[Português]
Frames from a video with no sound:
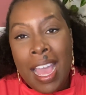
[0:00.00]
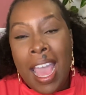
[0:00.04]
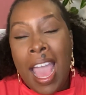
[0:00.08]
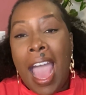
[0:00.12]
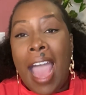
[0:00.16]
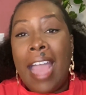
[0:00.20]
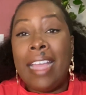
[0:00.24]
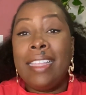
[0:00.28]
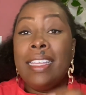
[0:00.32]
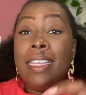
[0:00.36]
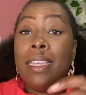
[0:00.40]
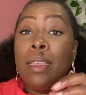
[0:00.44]

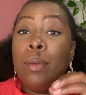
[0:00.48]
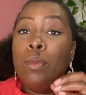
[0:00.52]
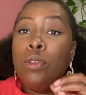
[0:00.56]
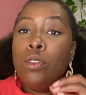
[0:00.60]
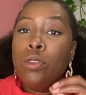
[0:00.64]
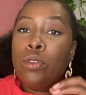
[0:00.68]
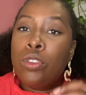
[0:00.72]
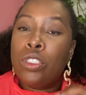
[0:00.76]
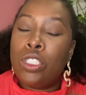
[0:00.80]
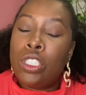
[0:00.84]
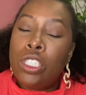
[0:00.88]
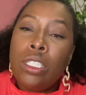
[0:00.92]
Ainda
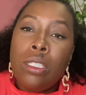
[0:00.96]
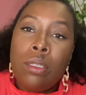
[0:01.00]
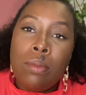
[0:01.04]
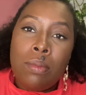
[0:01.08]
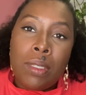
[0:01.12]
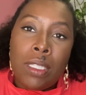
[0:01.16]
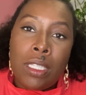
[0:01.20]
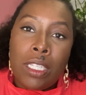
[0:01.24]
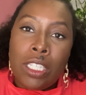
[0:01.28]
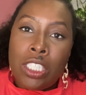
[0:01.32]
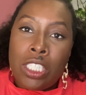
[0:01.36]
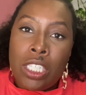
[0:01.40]
muito
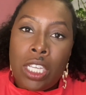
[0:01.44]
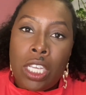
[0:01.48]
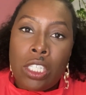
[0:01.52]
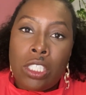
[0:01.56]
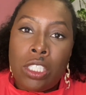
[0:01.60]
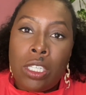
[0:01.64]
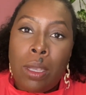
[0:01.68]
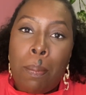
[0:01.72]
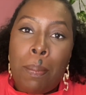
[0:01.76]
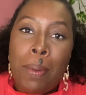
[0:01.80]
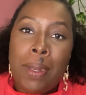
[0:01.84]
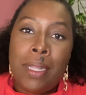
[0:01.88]
tímida,
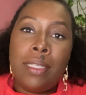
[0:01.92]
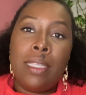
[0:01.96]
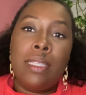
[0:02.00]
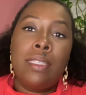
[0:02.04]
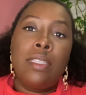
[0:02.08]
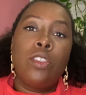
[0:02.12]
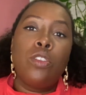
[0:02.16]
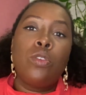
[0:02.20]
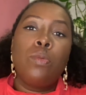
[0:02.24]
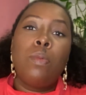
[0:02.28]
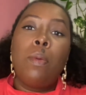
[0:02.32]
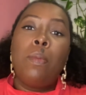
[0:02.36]
gente, a presença
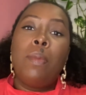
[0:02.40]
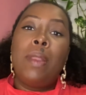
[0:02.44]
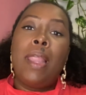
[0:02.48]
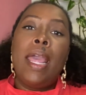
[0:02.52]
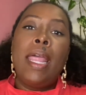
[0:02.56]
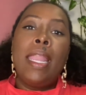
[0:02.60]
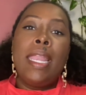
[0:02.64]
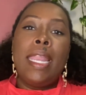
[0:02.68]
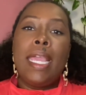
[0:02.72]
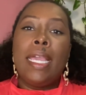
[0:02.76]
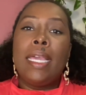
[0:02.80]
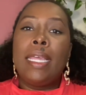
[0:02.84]
de uma mulher
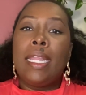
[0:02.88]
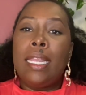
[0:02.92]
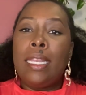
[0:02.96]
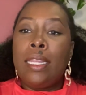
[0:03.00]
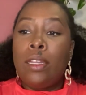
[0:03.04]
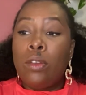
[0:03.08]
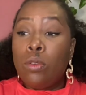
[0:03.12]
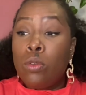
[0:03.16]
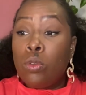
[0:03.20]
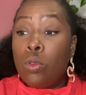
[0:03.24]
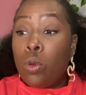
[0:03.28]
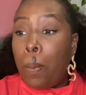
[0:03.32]
negra ali
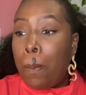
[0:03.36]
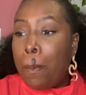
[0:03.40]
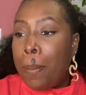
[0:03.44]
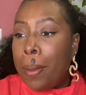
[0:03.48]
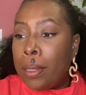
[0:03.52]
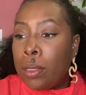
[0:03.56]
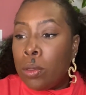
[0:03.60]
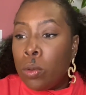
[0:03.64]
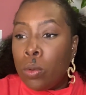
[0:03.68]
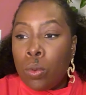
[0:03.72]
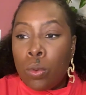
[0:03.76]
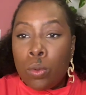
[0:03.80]
no,
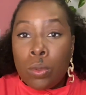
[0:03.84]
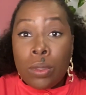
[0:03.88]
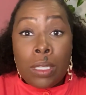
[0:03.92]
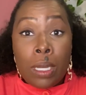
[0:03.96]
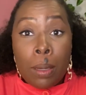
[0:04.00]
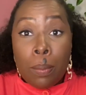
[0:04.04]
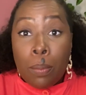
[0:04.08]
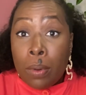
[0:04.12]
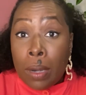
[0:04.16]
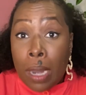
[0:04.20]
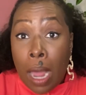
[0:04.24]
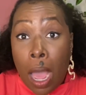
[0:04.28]
no
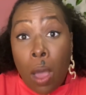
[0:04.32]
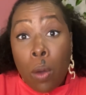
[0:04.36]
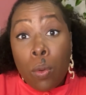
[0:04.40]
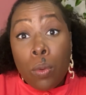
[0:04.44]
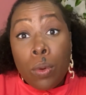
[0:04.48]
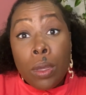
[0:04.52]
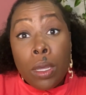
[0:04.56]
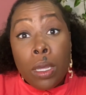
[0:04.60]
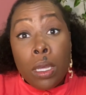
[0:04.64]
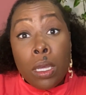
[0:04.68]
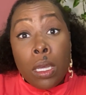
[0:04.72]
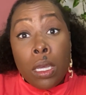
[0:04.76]
Tribunal
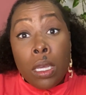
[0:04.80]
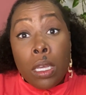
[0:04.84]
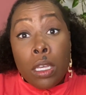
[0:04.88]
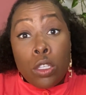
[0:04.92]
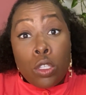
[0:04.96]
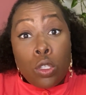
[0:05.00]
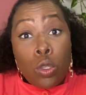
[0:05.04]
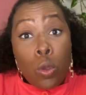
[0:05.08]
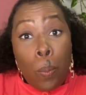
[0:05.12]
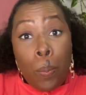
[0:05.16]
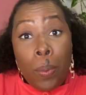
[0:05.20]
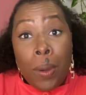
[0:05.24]

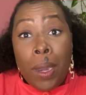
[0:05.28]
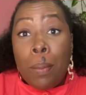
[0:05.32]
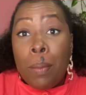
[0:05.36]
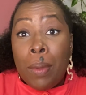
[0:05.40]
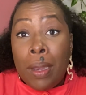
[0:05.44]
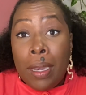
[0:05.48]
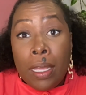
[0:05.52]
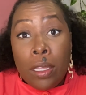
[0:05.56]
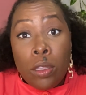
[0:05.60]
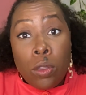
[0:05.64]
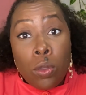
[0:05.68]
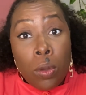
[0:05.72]
Supremo
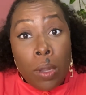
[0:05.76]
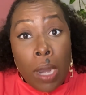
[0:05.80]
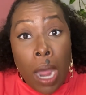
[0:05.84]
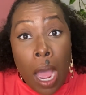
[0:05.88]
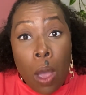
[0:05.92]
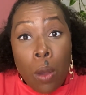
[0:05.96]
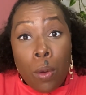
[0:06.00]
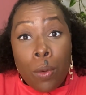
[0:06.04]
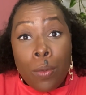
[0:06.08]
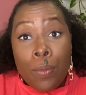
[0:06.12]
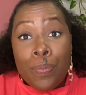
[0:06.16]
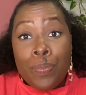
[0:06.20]

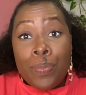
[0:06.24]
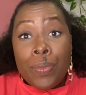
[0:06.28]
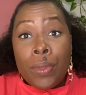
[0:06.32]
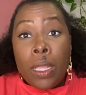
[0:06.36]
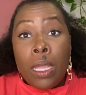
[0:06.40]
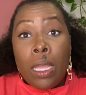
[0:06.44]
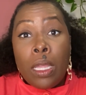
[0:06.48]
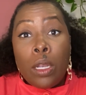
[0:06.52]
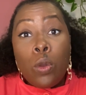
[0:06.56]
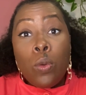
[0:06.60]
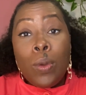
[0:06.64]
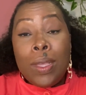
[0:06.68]
Eleitoral,
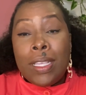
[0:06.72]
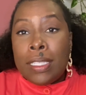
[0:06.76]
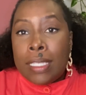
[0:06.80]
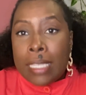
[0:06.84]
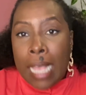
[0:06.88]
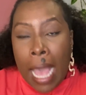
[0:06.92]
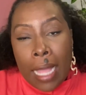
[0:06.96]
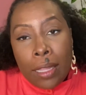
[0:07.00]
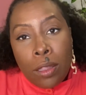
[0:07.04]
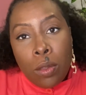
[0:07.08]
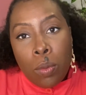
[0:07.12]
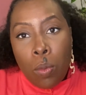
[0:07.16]
no
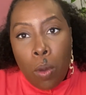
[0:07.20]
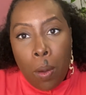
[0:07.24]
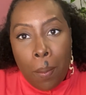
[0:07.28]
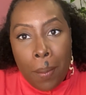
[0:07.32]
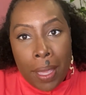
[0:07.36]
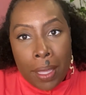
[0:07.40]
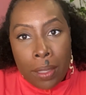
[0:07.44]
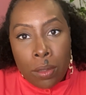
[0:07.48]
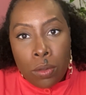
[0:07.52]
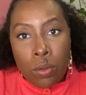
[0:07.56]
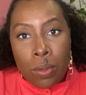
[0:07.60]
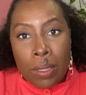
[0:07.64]
exato
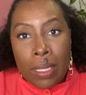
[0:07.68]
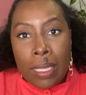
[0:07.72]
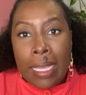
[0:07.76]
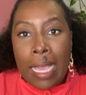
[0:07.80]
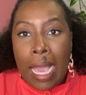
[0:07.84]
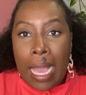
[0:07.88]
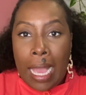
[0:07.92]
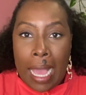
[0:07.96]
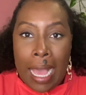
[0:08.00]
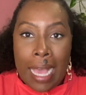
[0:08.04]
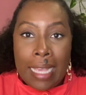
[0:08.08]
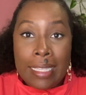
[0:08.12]
momento em que a
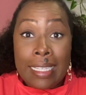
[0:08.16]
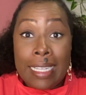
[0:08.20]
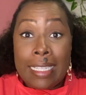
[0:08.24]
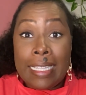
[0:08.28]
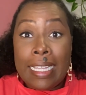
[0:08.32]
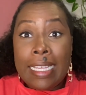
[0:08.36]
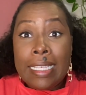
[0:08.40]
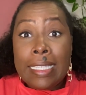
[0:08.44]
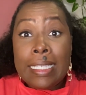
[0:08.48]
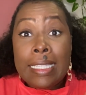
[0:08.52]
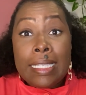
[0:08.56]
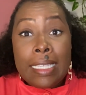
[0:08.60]
casa
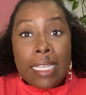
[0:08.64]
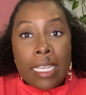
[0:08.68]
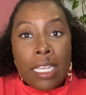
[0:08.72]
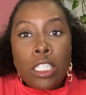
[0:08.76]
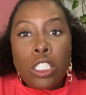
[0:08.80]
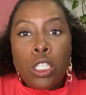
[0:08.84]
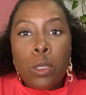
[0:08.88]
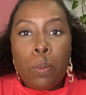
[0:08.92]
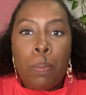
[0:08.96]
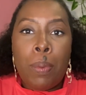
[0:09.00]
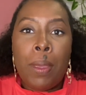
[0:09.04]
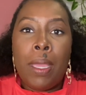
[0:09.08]

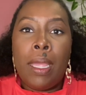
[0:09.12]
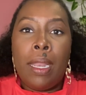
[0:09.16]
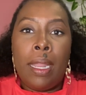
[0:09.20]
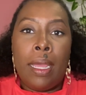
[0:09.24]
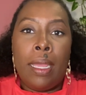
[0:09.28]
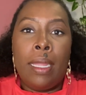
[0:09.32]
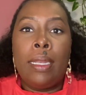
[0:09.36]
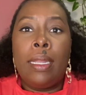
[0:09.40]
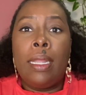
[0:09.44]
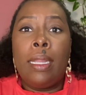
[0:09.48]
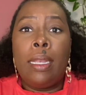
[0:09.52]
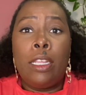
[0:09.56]
decide pela
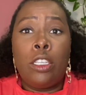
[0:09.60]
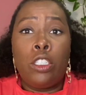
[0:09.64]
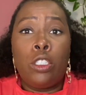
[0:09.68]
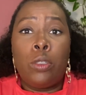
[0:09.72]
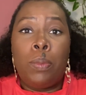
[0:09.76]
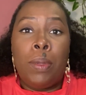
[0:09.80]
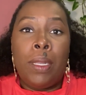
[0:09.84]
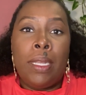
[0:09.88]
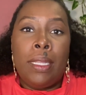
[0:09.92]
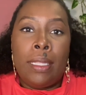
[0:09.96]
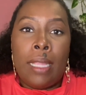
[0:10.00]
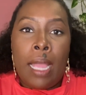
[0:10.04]

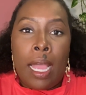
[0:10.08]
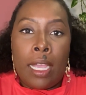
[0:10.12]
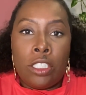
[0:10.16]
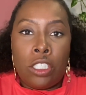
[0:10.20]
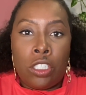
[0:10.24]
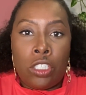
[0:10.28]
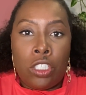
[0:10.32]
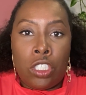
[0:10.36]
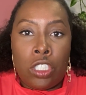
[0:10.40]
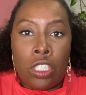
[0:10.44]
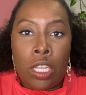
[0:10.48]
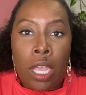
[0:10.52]
inelegibilidade
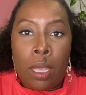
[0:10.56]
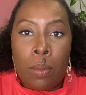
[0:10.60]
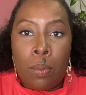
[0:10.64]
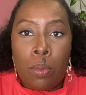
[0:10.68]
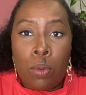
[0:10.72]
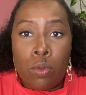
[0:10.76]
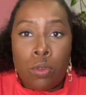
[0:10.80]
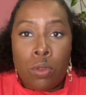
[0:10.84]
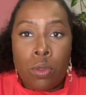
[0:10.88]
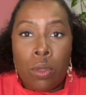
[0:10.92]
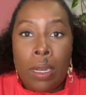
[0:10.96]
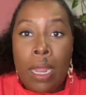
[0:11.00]
de Jair
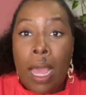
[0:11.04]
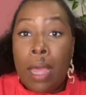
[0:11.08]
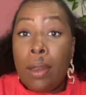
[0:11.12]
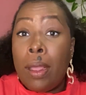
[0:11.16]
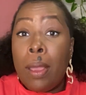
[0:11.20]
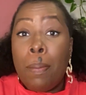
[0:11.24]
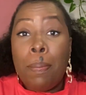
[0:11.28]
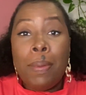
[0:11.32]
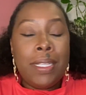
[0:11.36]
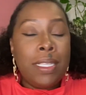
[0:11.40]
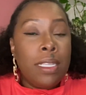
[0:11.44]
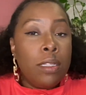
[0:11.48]
Bolsonaro,
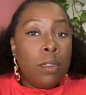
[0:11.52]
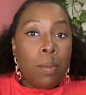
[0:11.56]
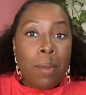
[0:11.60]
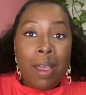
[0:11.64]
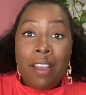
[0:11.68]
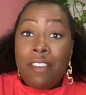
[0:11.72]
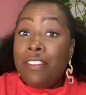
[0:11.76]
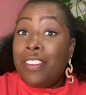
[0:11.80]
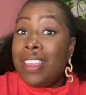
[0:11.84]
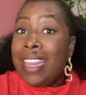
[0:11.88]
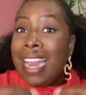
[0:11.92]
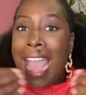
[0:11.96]
representa uma
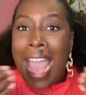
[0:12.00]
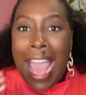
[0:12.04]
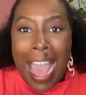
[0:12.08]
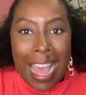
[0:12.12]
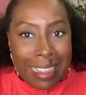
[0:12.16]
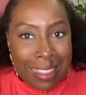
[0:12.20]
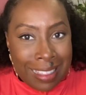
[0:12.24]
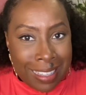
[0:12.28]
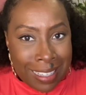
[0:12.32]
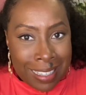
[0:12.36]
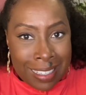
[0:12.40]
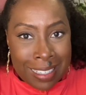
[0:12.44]

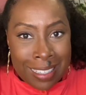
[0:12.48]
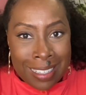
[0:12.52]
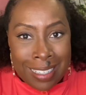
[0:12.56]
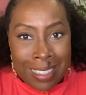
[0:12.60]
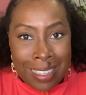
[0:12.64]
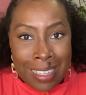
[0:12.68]
virada